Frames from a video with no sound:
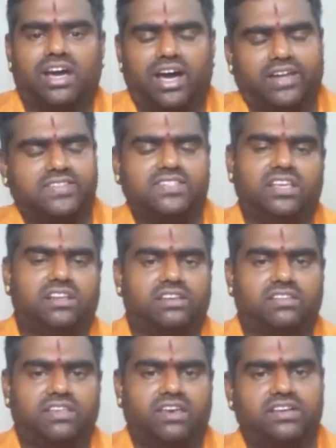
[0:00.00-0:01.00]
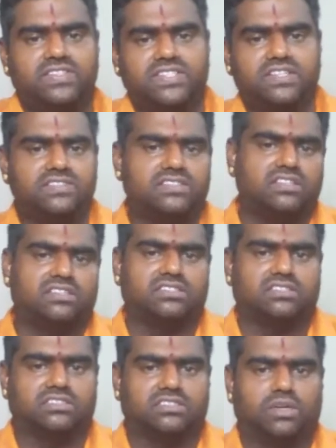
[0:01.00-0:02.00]
அரசியல் ரீதியாக சிறு சிறு
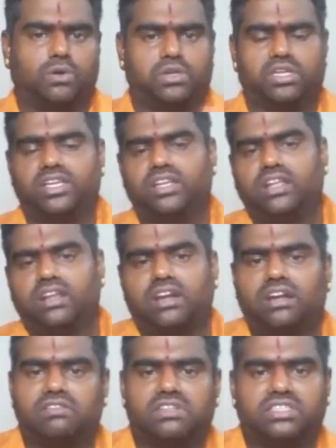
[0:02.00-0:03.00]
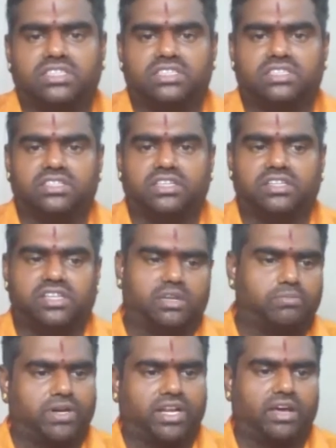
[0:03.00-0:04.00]
ஒரு இன்னல்கள் அவருக்கு
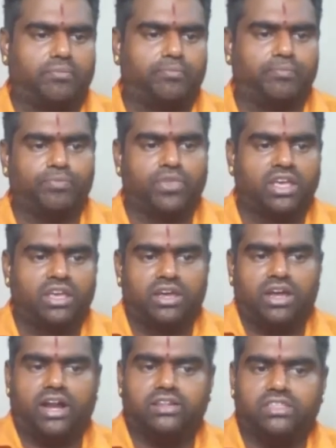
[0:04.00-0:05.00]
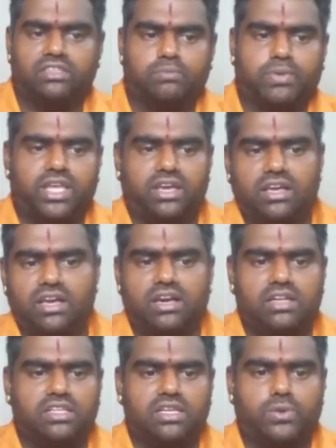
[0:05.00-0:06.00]
ஏற்படலாம் அடுத்தது பிரியங்கா
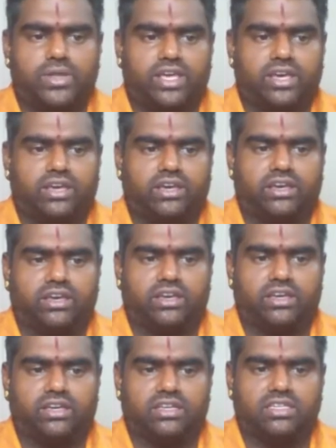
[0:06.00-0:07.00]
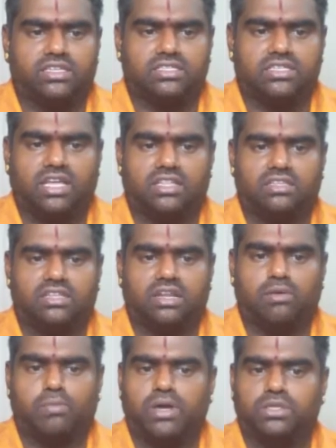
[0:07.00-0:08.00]
காந்தியினுடைய ஜாதகத்தை
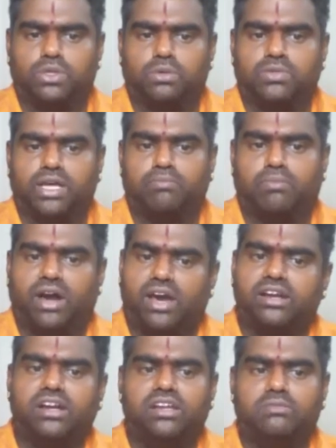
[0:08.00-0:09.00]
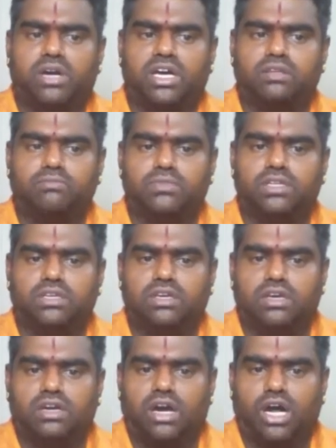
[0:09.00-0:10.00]
நாம் பார்த்தோம்னா மார்கழி மாதம்
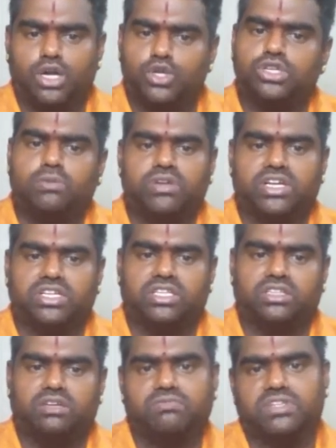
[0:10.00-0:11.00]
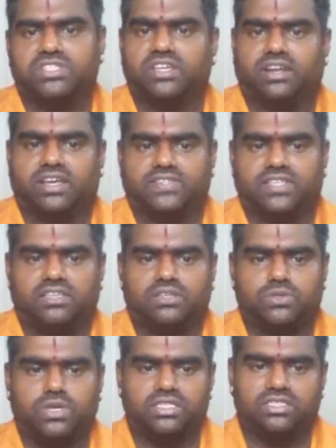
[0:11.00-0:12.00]
அனுஷம் நட்சத்திரம் விருச்சிக ராசி
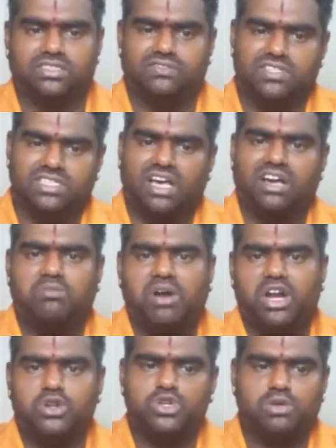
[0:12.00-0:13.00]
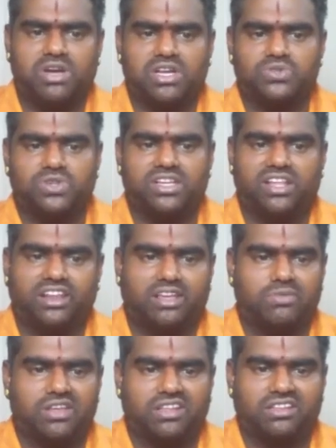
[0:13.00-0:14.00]
ஸோ அது விசாகமாக அனுஷமானு சொல்லி நிறைய
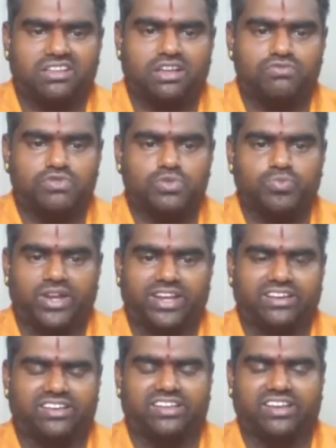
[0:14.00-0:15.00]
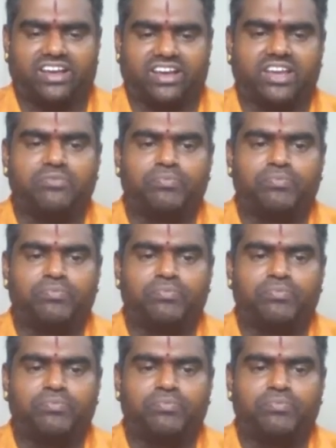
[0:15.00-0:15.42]
பேர் அதை கன்ஃபியூஸ் பண்ணிகிட்டு இருக்கிறாங்க